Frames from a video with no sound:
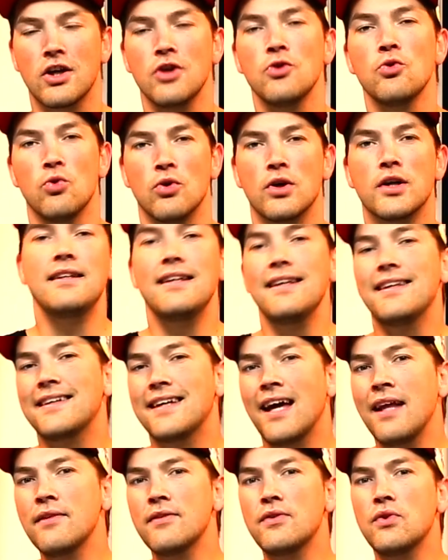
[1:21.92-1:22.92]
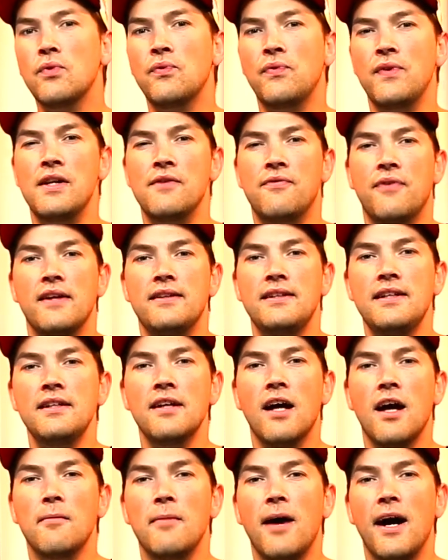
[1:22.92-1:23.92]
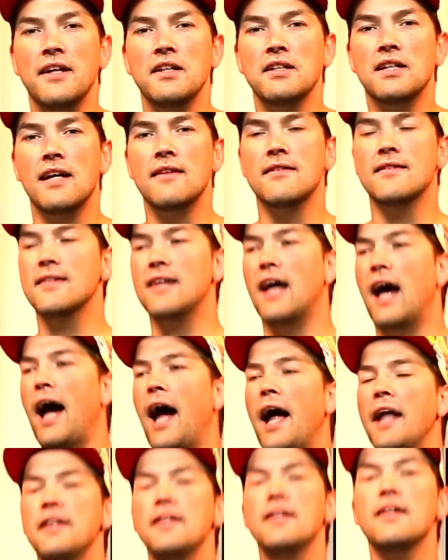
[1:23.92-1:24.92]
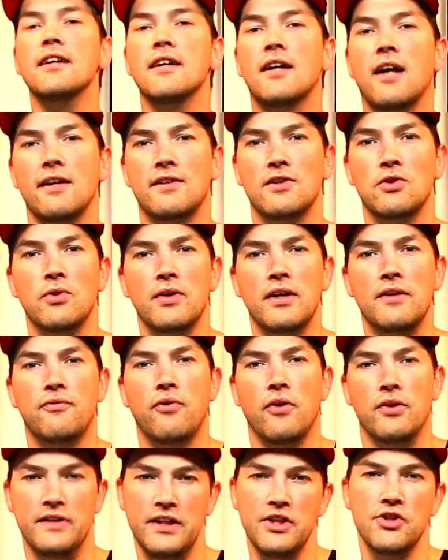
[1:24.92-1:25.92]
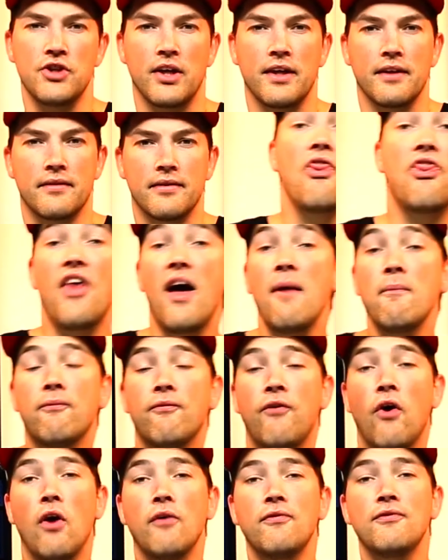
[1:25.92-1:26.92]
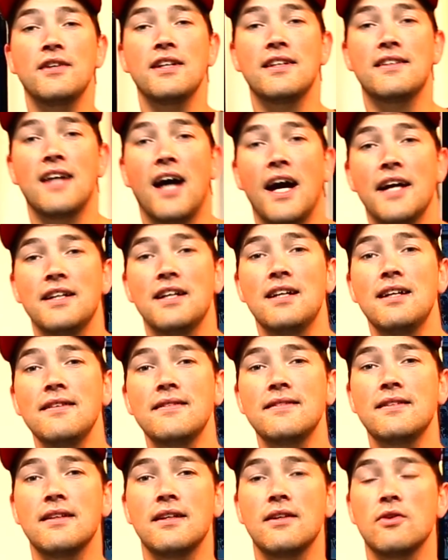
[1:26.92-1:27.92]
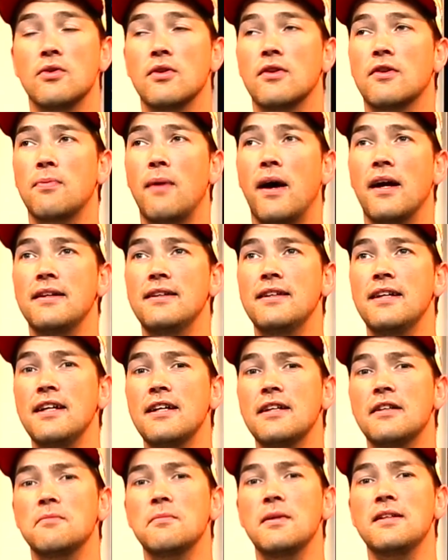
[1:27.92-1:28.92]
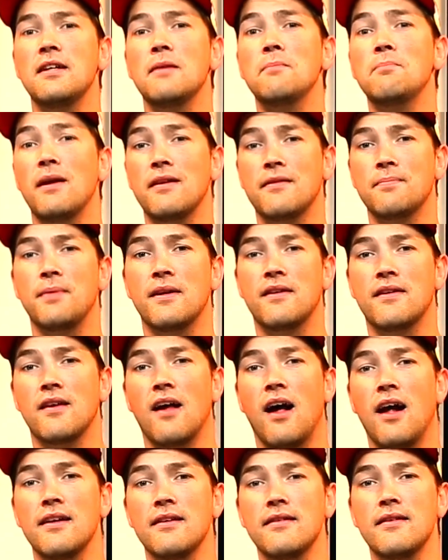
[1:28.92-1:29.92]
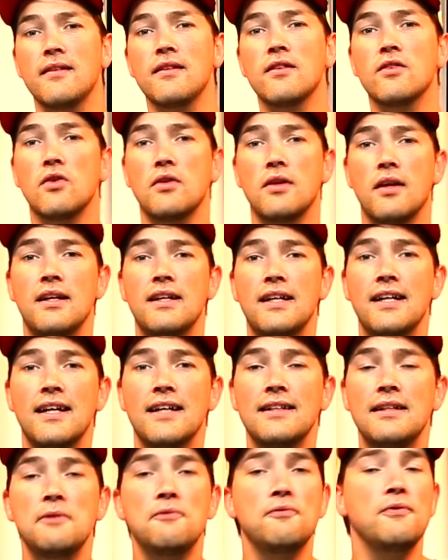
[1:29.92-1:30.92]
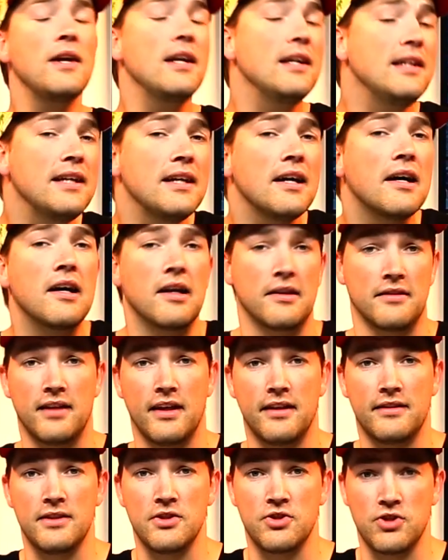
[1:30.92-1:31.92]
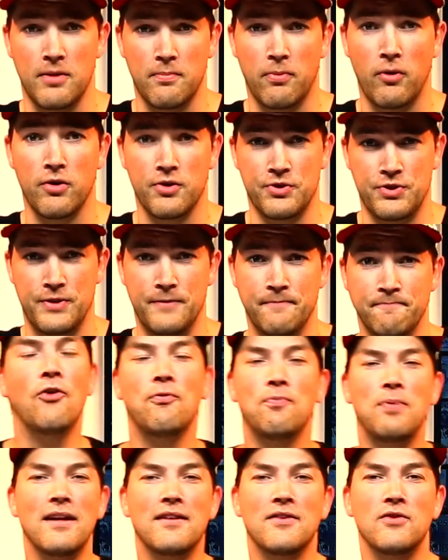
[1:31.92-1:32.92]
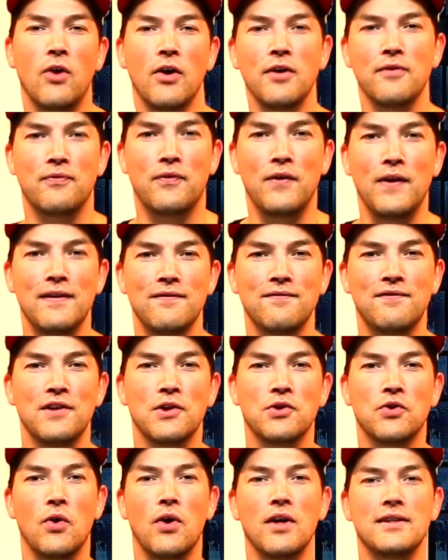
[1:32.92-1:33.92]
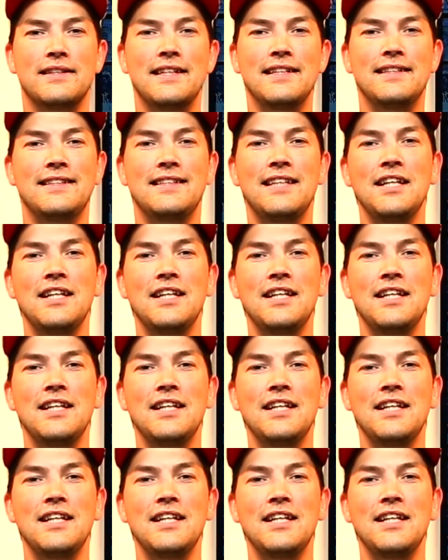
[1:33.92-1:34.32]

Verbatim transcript: genug. Nicht ganz so viel verdienen aber eine ganz andere Kategorie von DJs. Thumb veröffentlichte eine Liste und zwar nicht mit den bestbezahltesten, sondern eher den Verlierern der DJ-Branche. Auf Platz 9 finden wir dort die